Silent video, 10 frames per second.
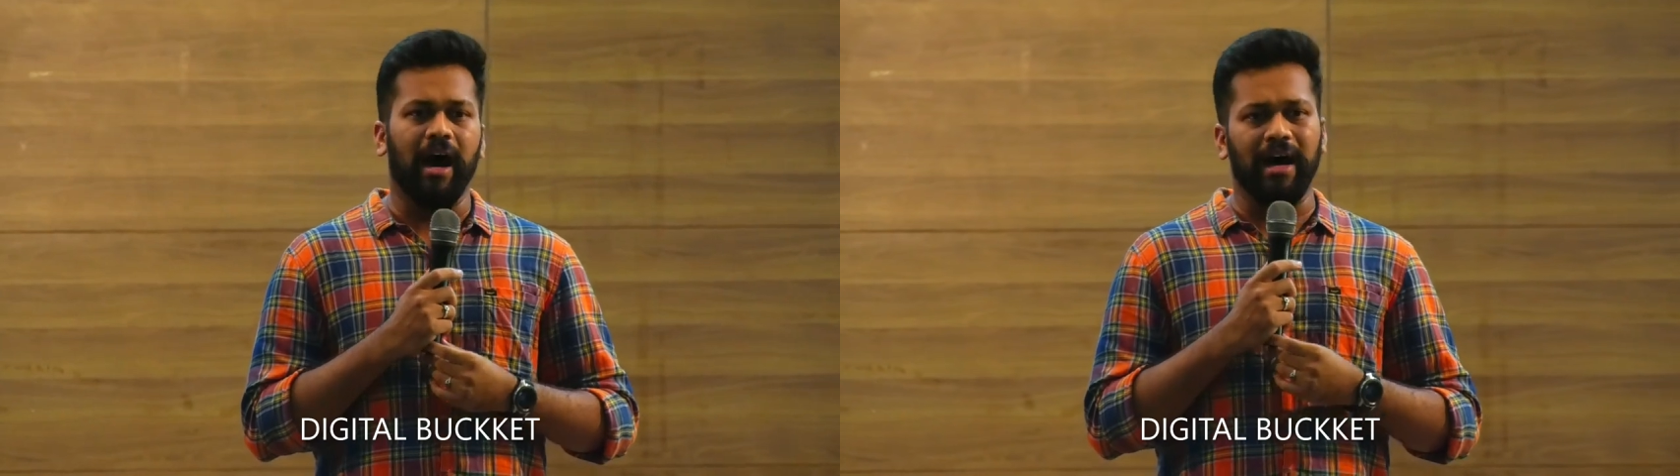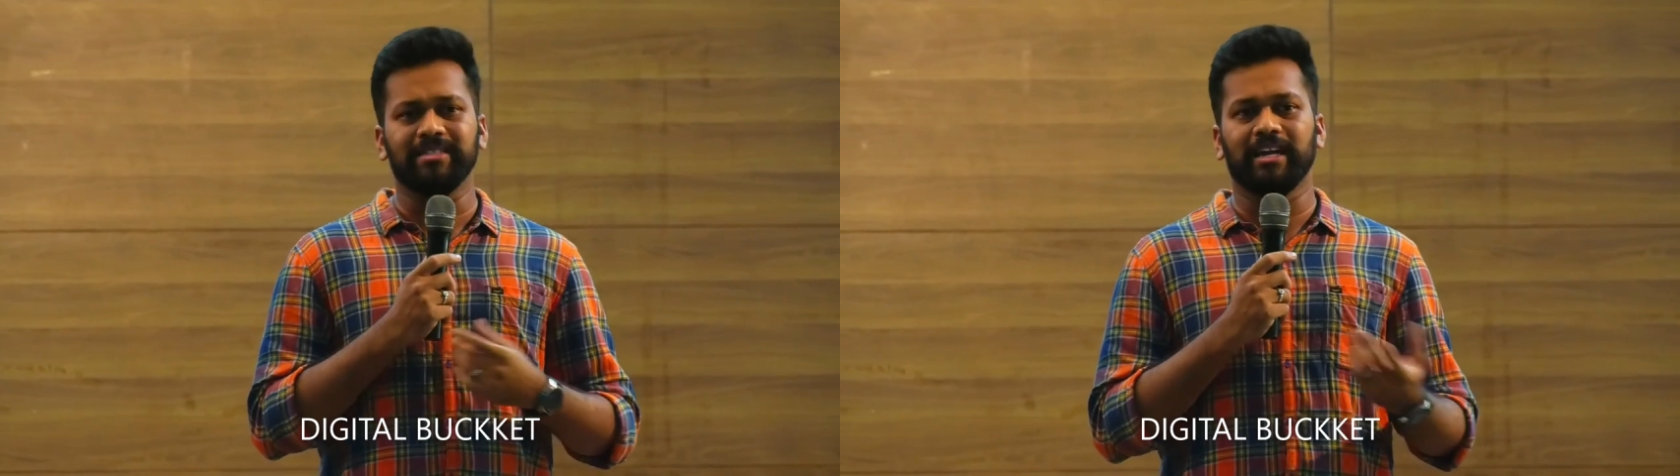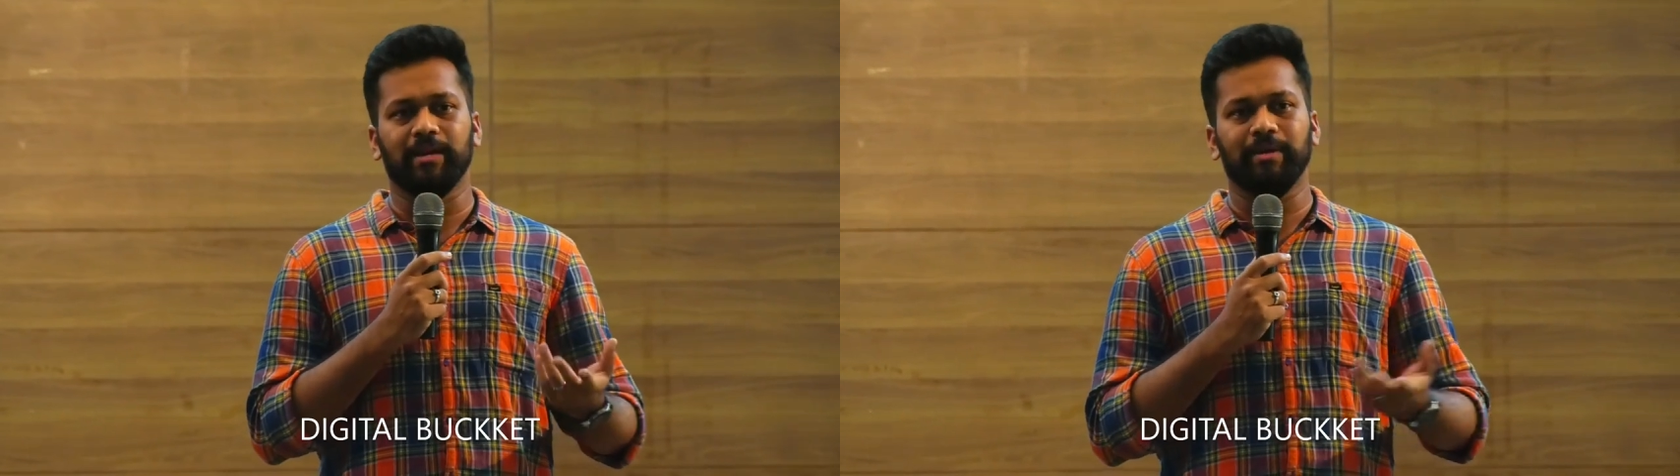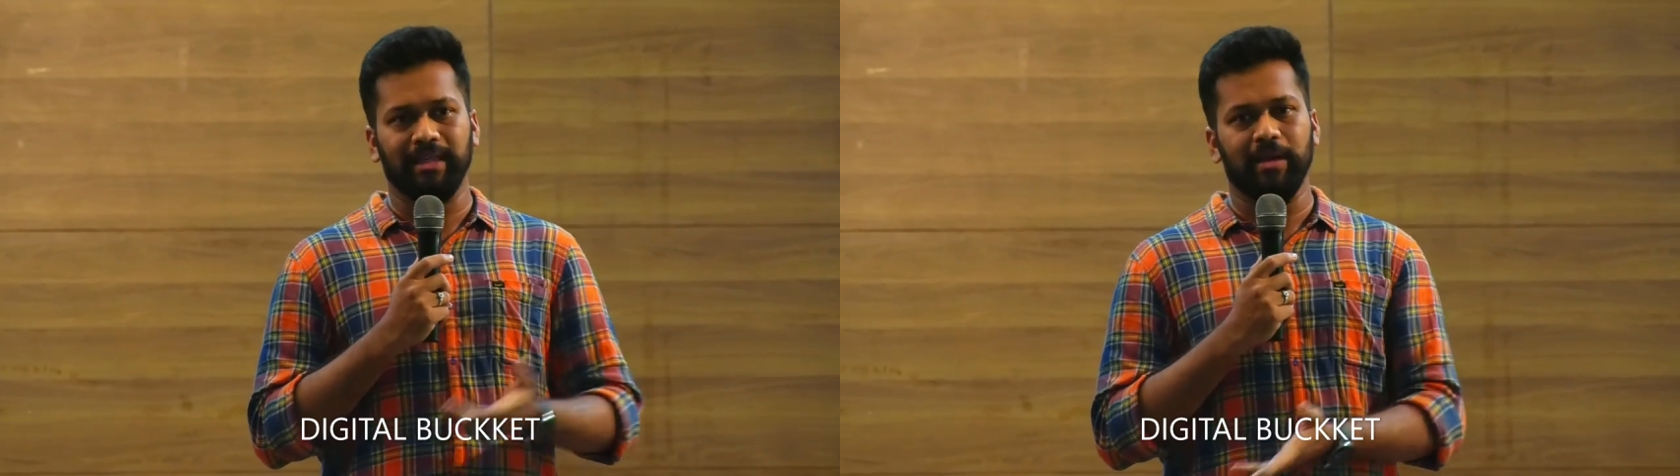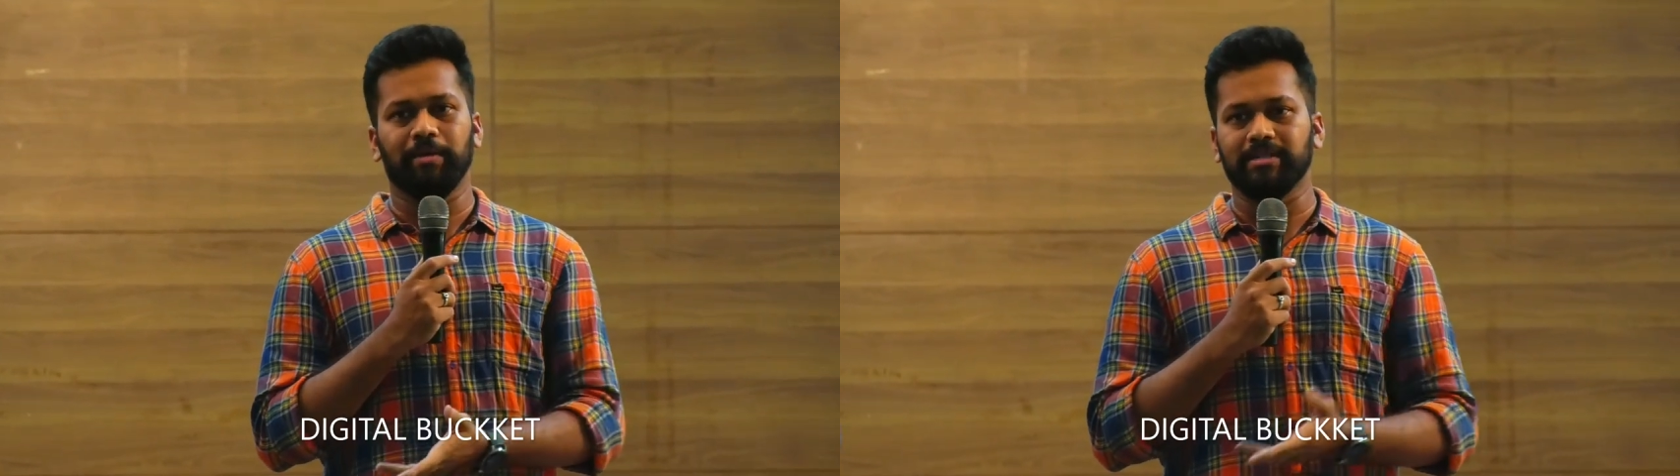ஆர்ஜே என்னப்பா
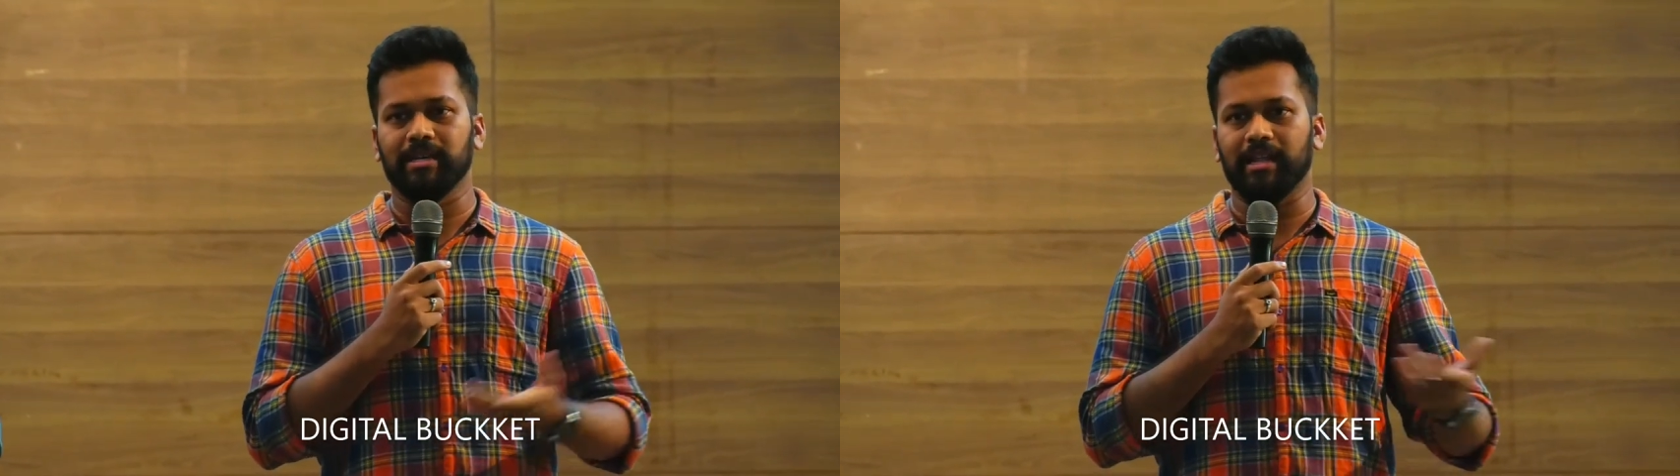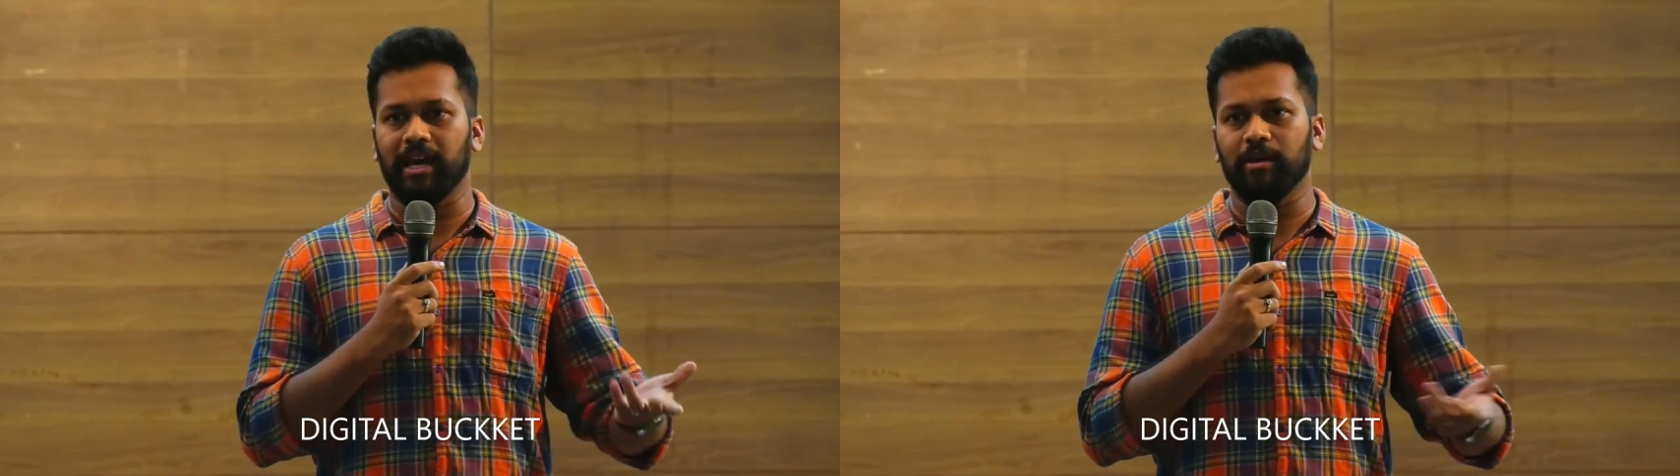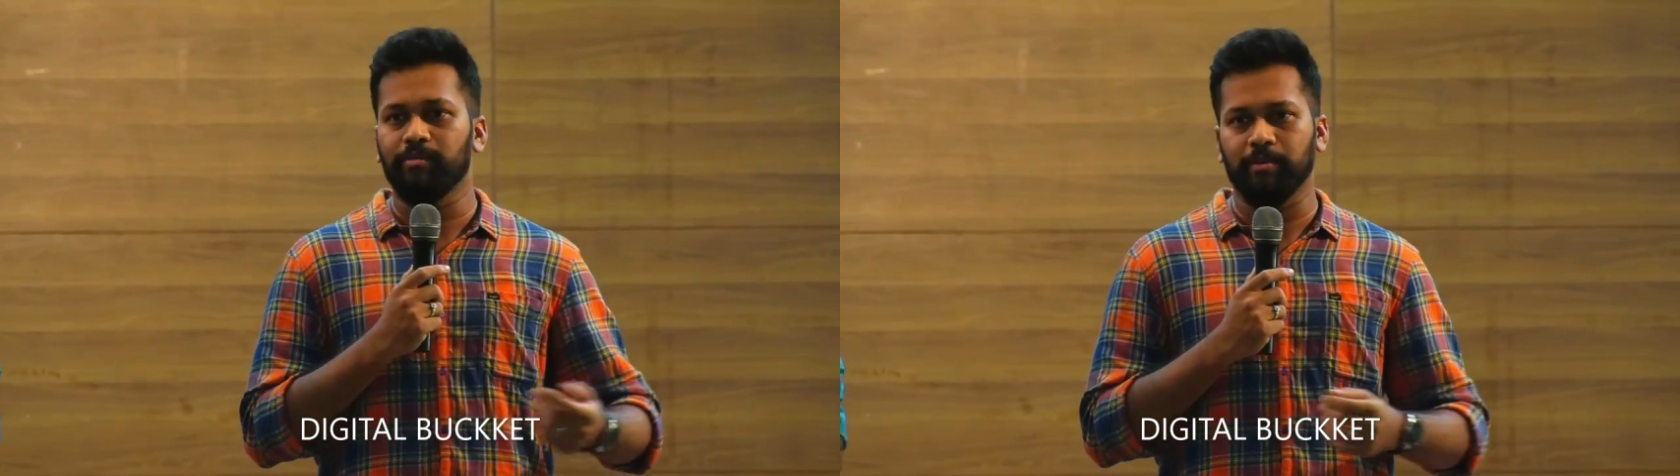இதே பேசுறதா நாங்கள்